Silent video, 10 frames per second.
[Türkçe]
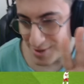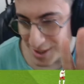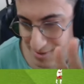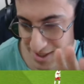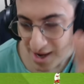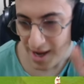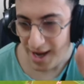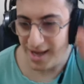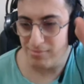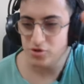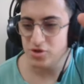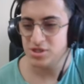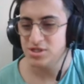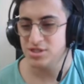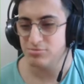2-1. Ara bu
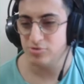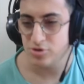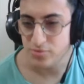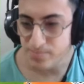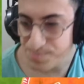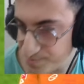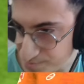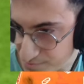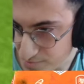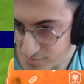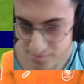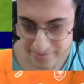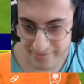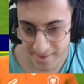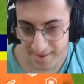dizisi nasıl buldun?
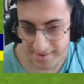Çok